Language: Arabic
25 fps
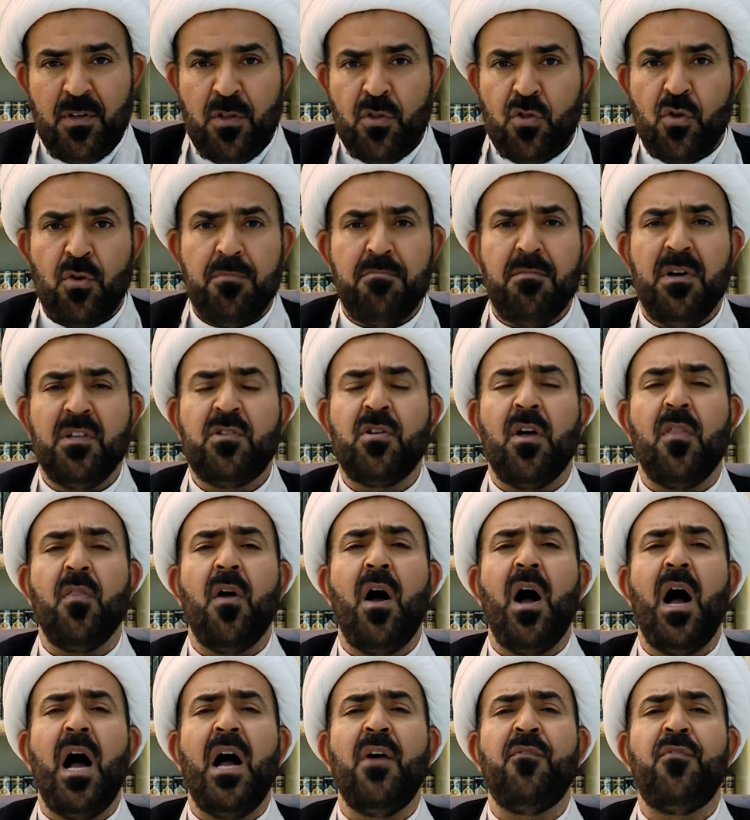ثم
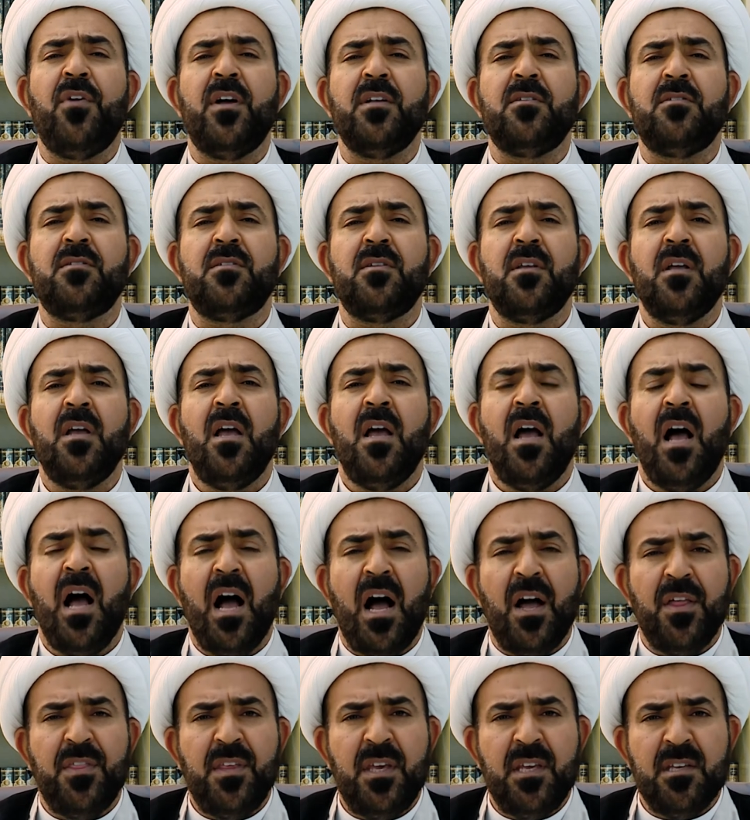تضاعفت
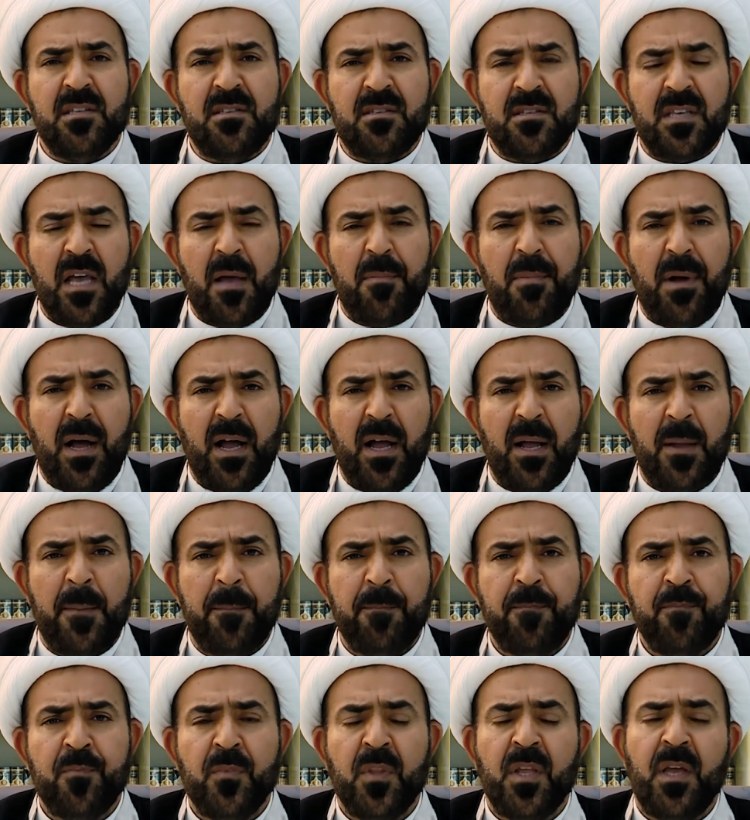هذه السبعة
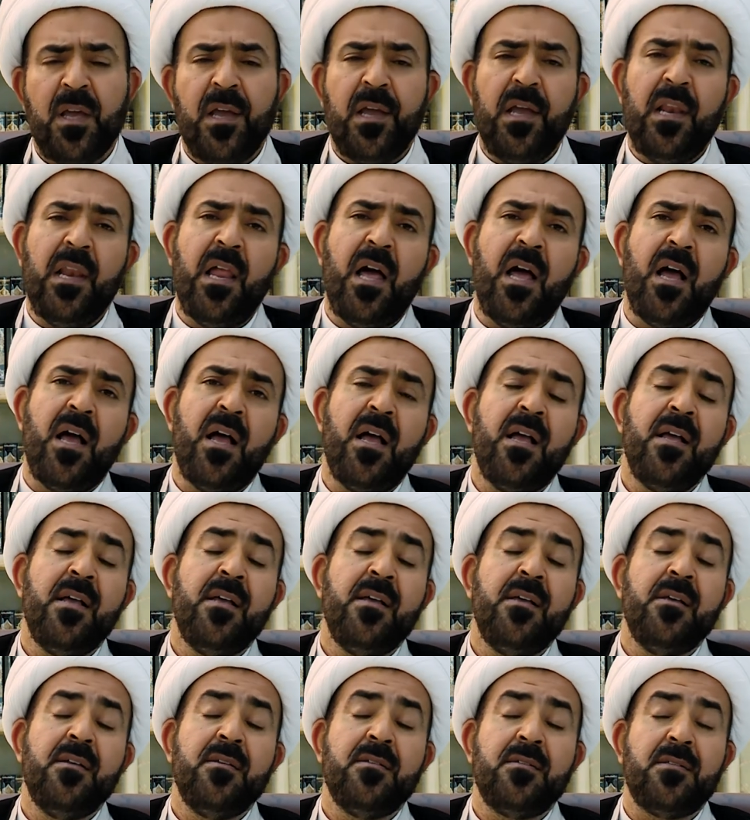إلى
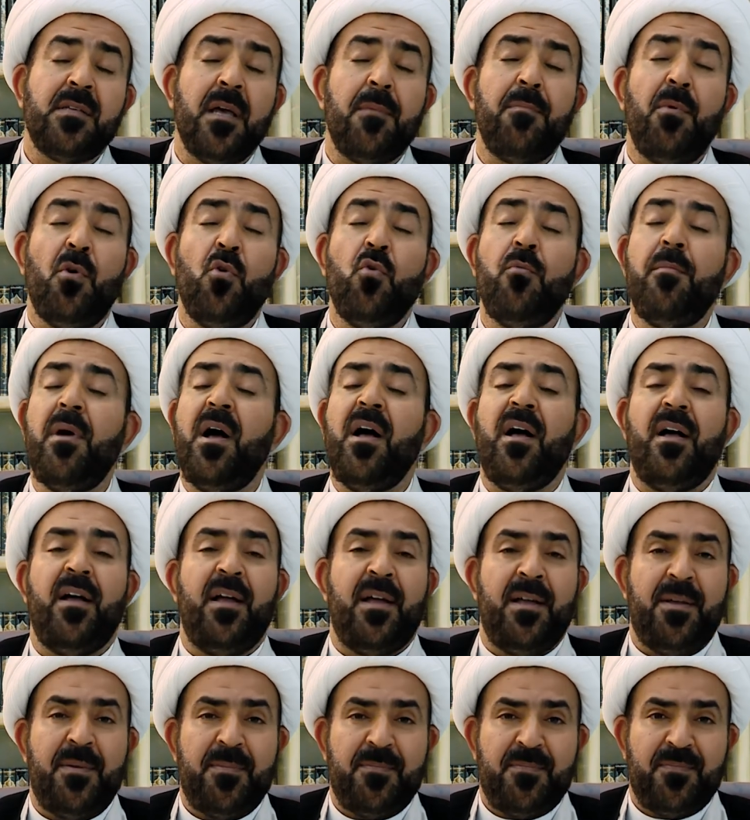
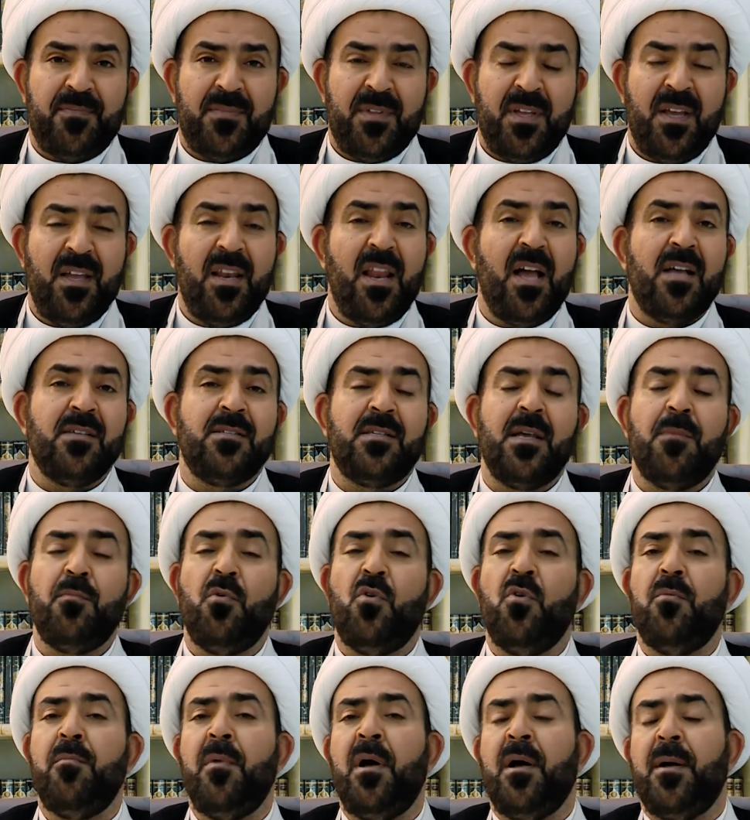سبعمائة إلى
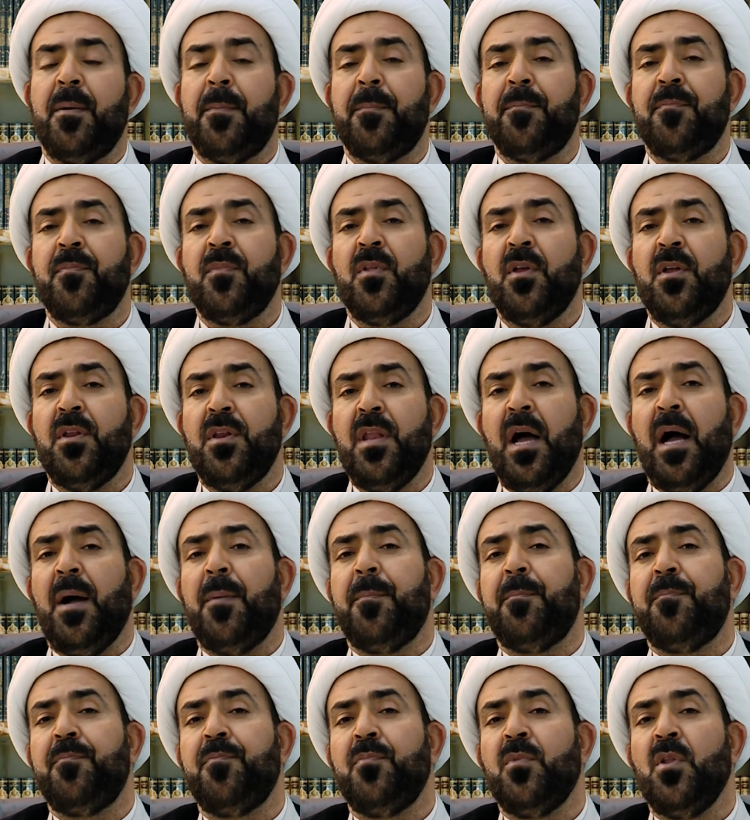سبعمائة نعم
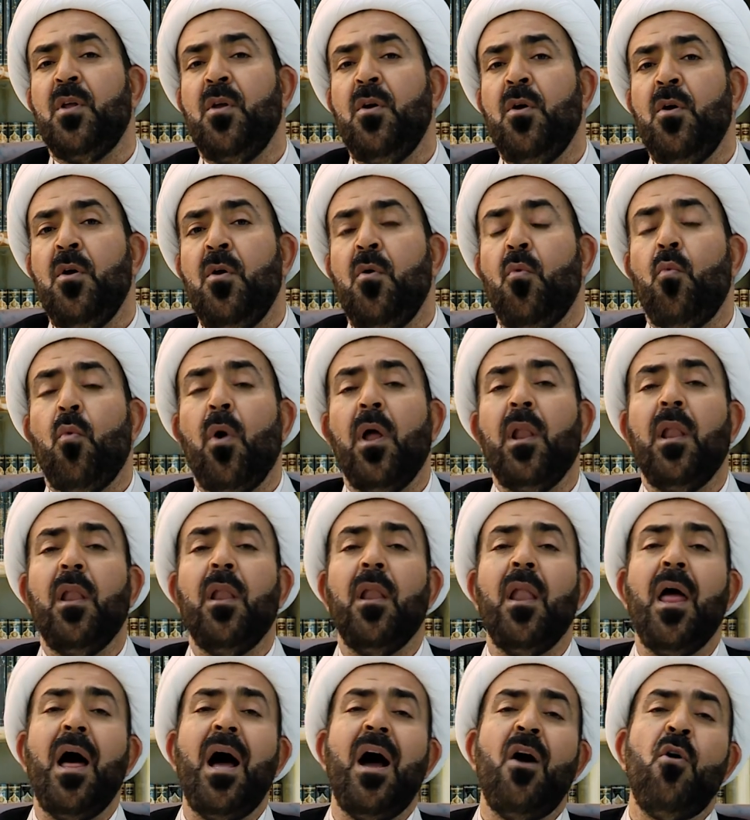
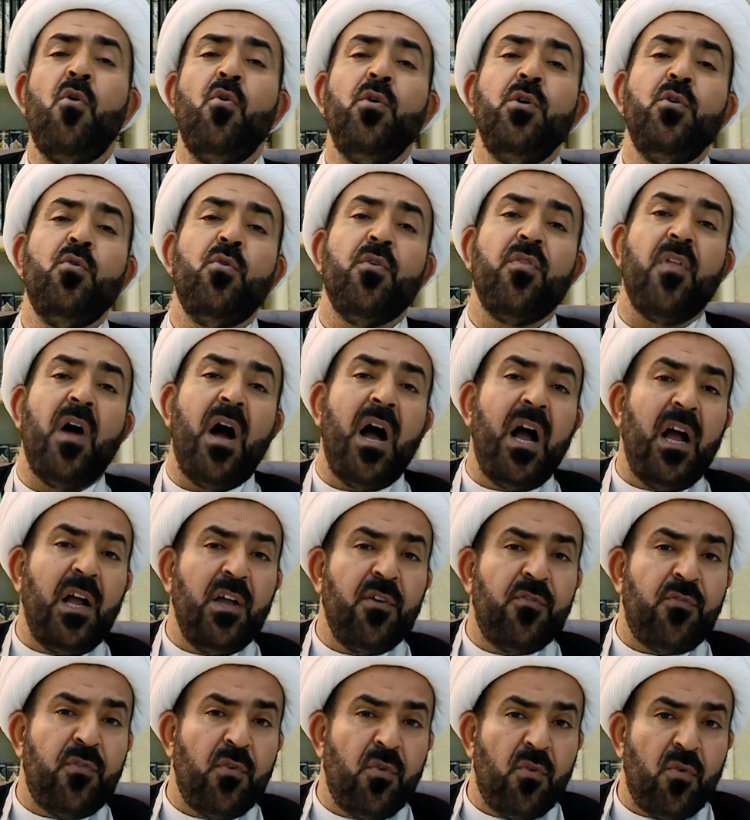والله
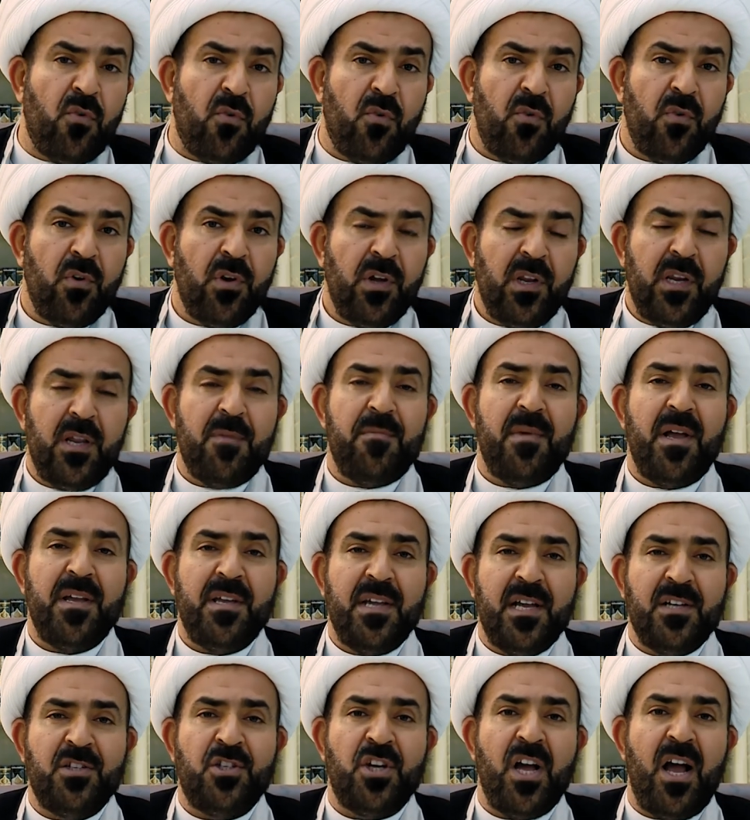يضاعف لمن
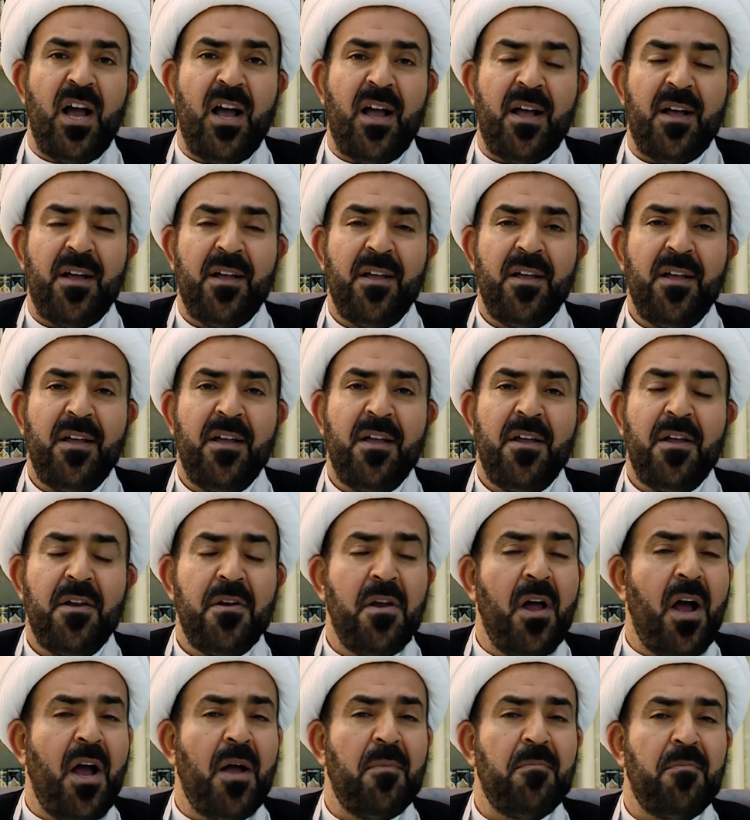يشاء
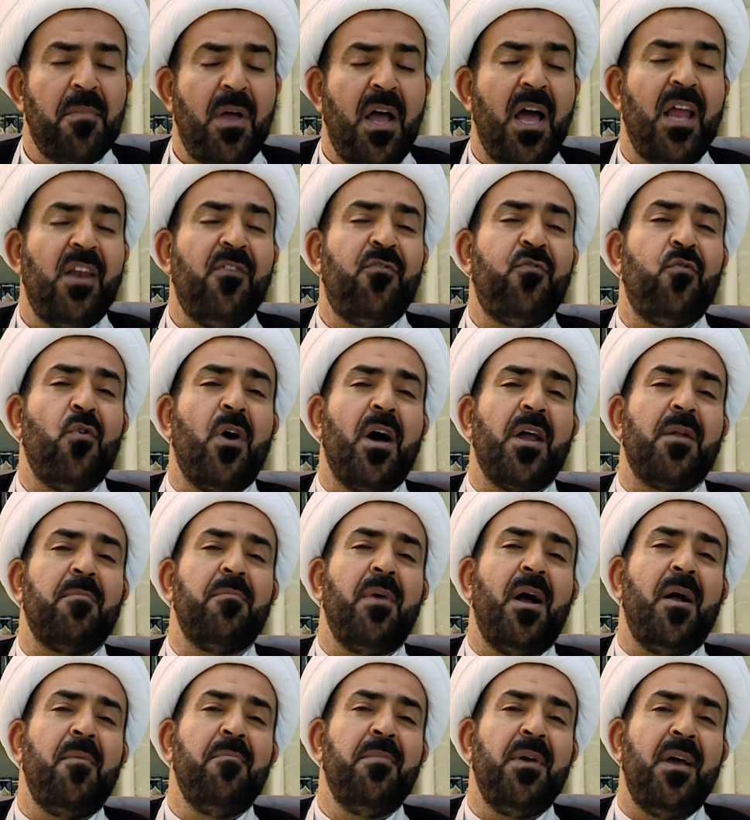نعم
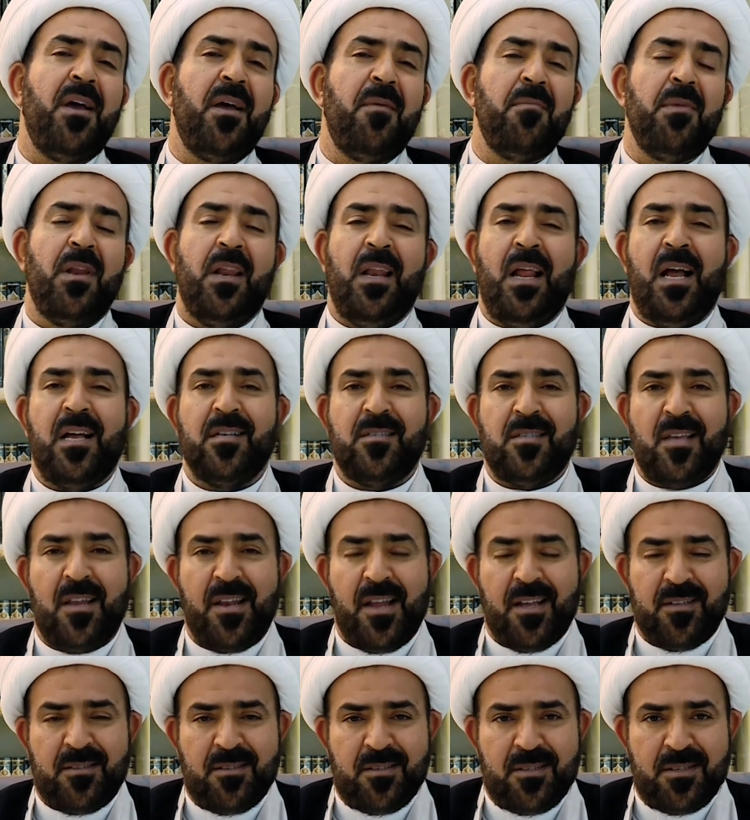1400 من
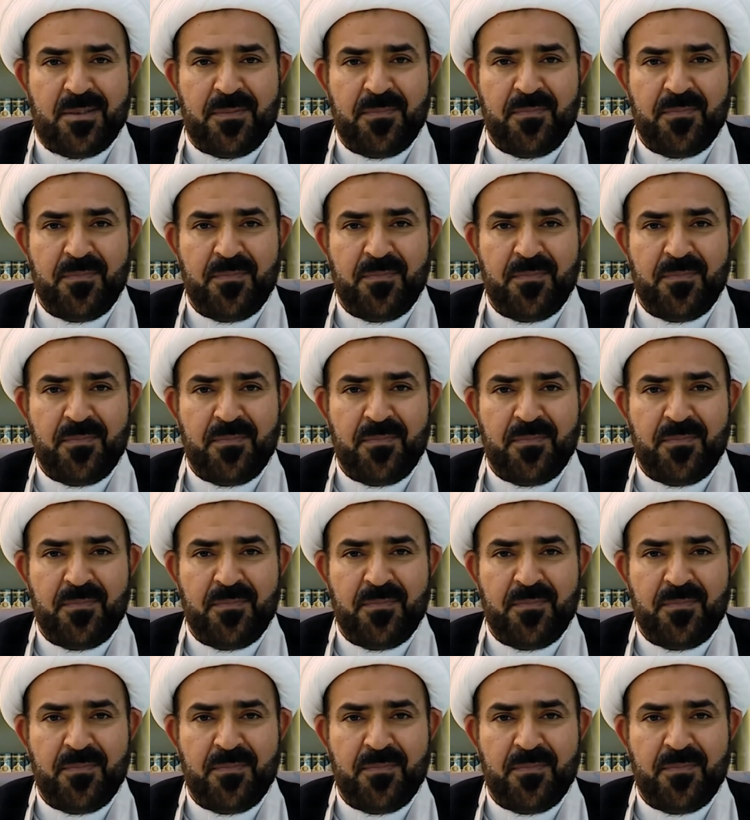الحسنات